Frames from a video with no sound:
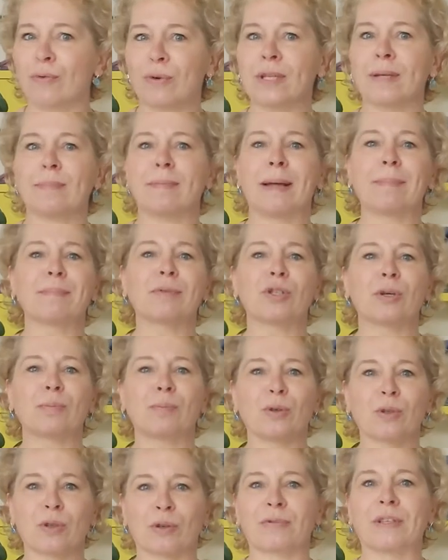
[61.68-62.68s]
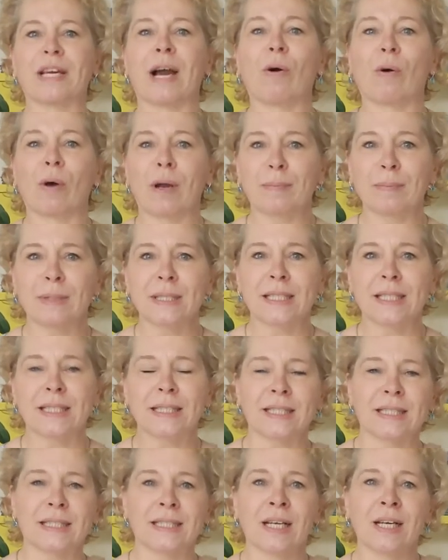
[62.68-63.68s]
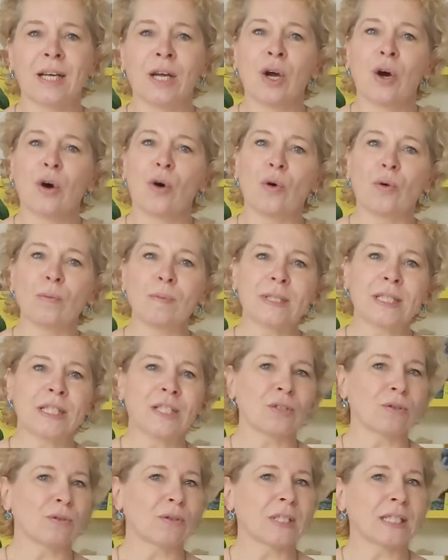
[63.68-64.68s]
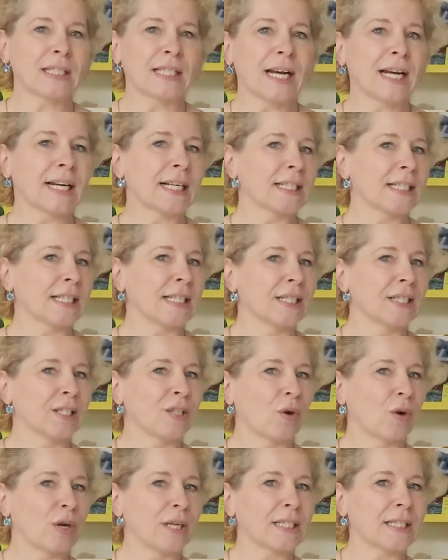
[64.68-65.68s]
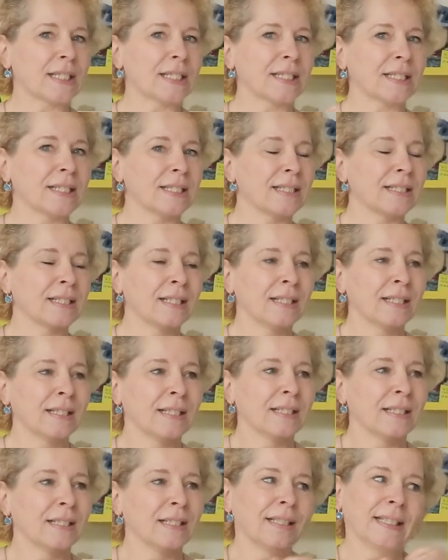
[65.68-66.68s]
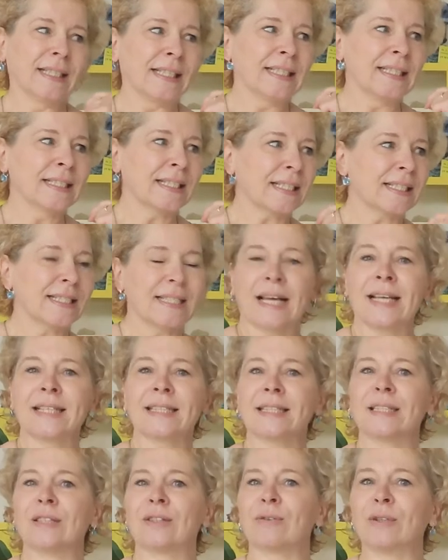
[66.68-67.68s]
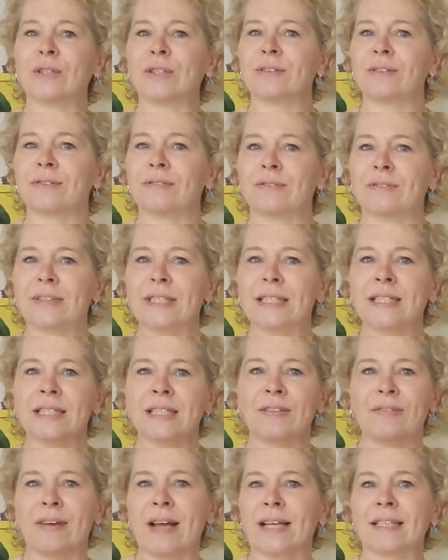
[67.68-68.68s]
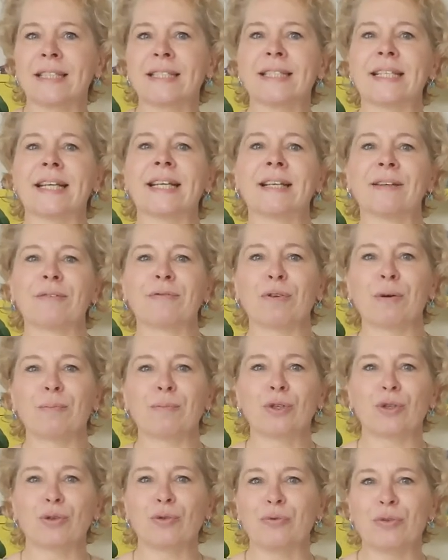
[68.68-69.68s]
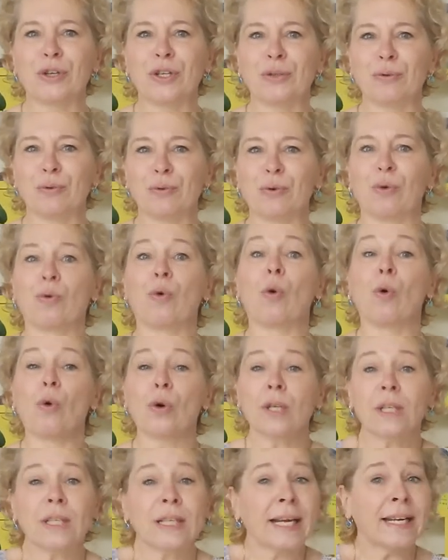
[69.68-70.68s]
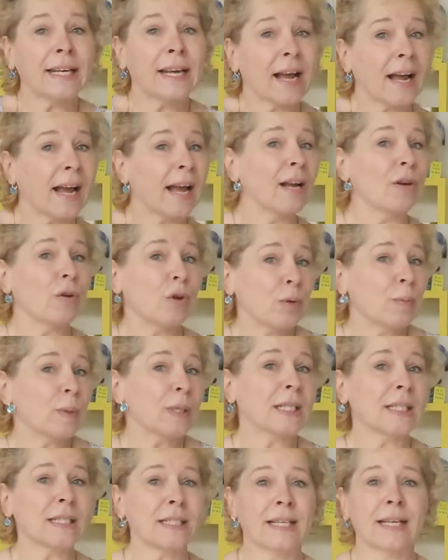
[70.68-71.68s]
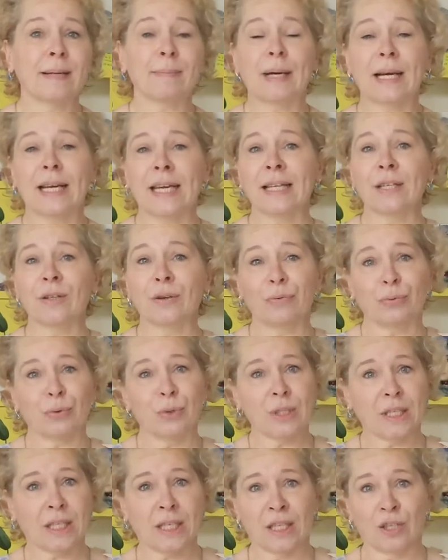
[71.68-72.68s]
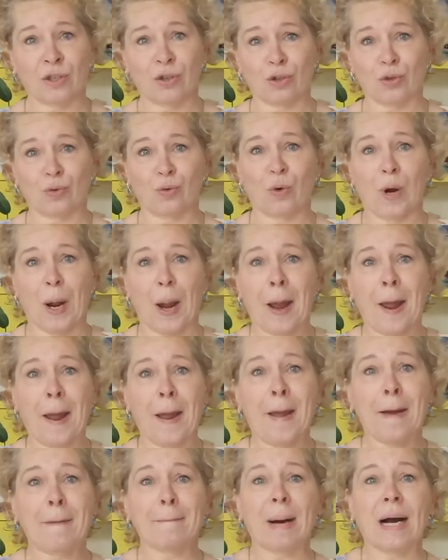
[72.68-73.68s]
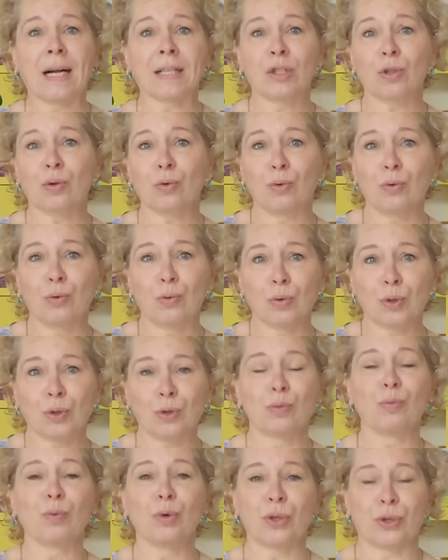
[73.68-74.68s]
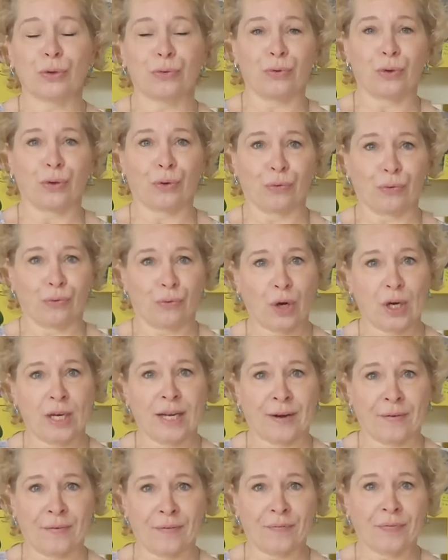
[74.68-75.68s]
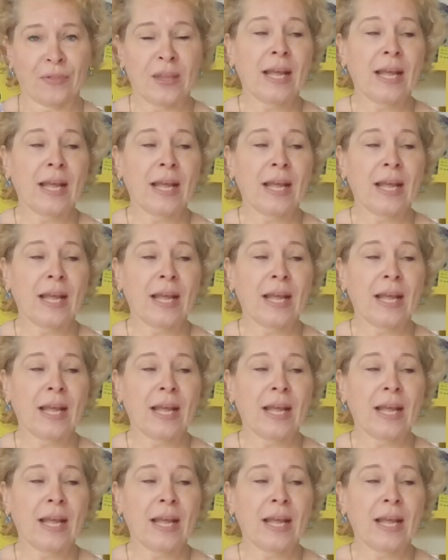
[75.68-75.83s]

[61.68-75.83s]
vor dem Laptop oder wie auch immer sitzen, um sich sozusagen die neuesten interessanten und wissenswerten Dinge vom Schuhvidu oder generell über das Thema Kinderfüße, Kinderschuhe mal zu, zumute führen wollen.